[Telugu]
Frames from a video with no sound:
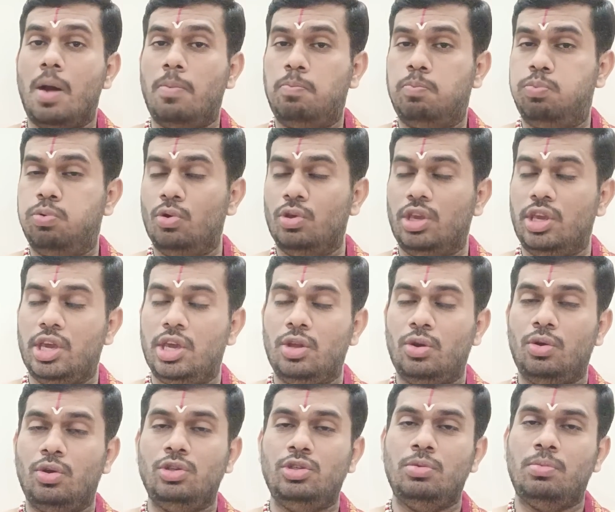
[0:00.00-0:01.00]
అప్పు ఏ
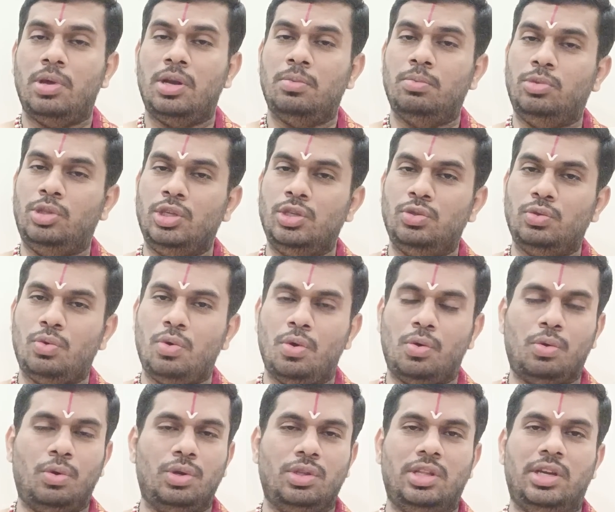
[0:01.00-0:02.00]
రోజు మనం
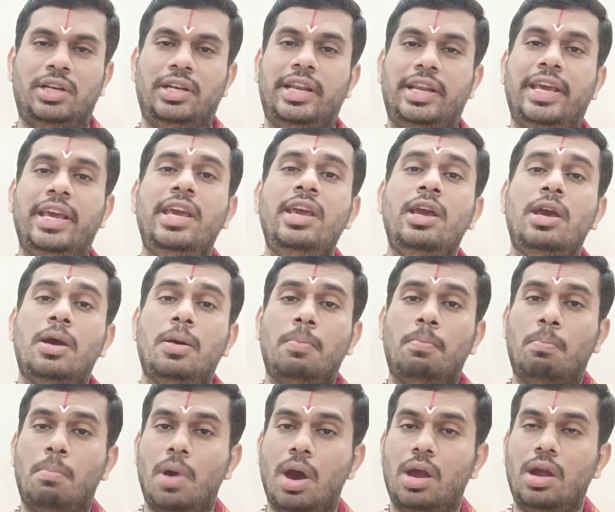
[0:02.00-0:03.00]
తీసుకోకూడదంటే
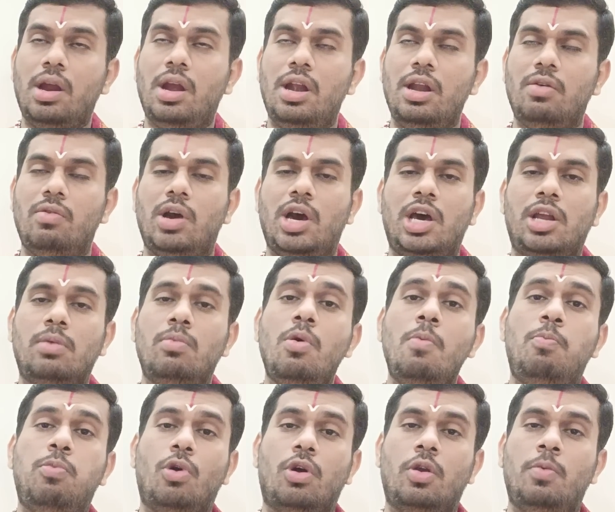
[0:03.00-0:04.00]
మంగళవారము
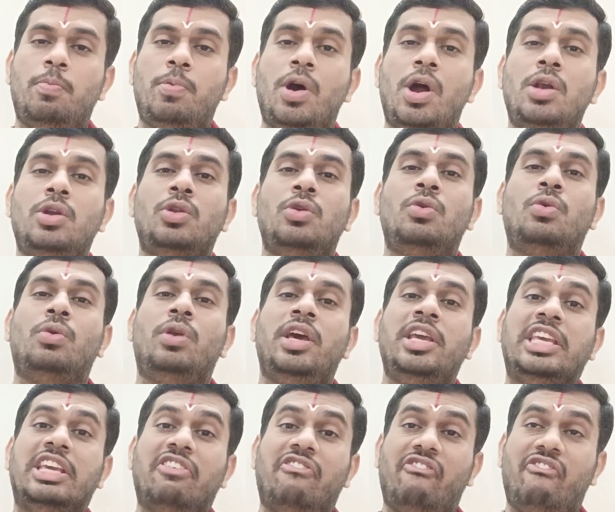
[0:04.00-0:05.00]
పొరపాటును
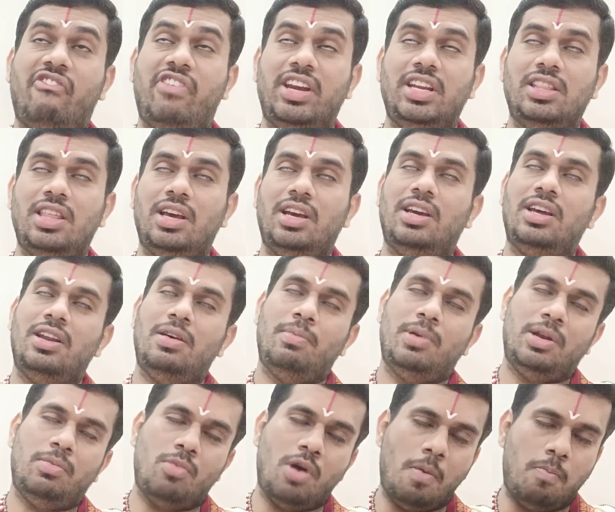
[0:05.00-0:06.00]
కూడా ఎవ్వరి దగ్గర
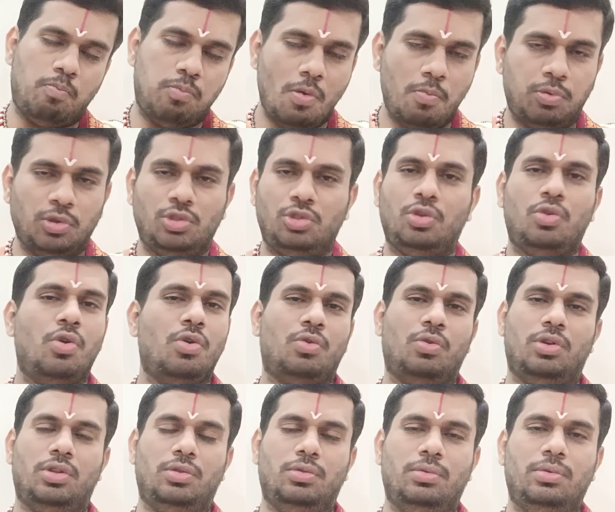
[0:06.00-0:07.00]
మనం అప్పు
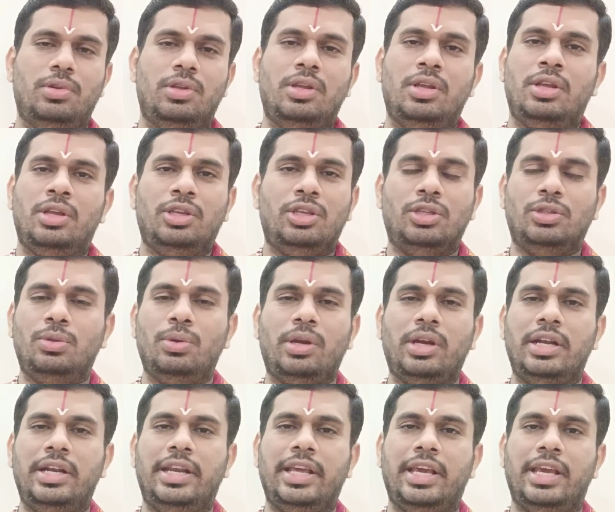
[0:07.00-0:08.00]
పుచ్చుకోకూడదు
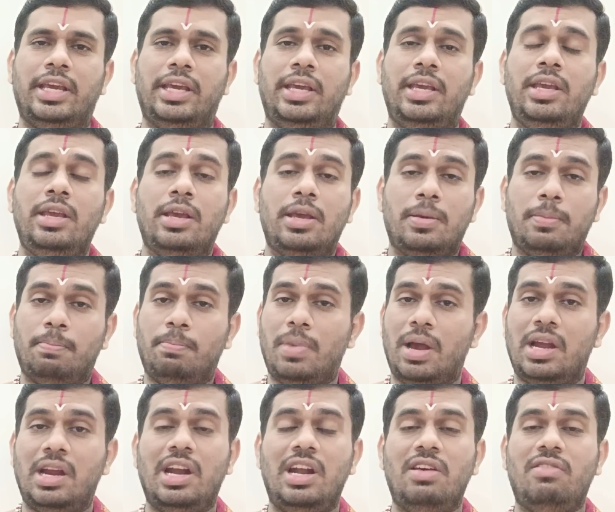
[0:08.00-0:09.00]
ఎందుకంటే
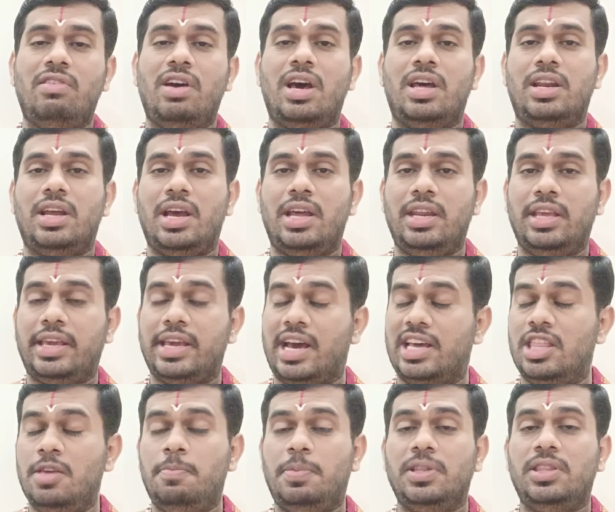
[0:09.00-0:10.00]
మంగళవారానికి
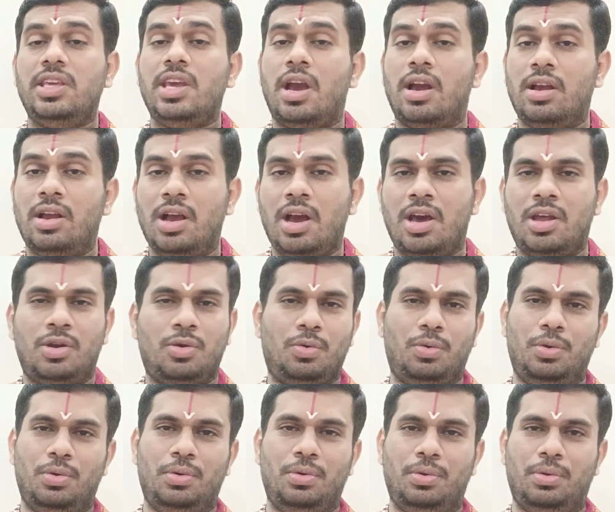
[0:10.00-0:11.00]
అధిపతి
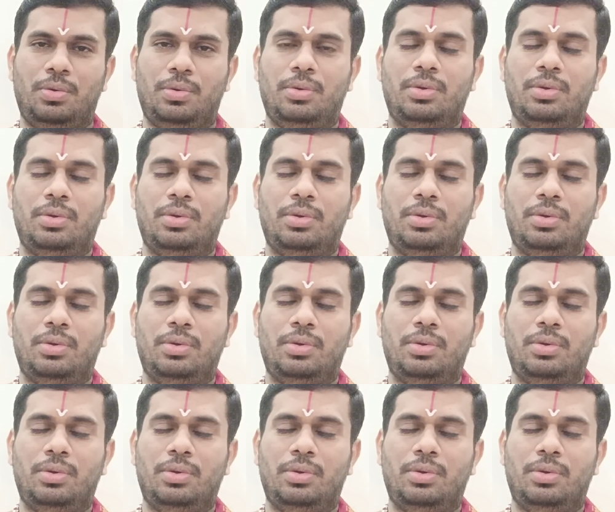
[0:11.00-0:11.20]
అంగారకుడు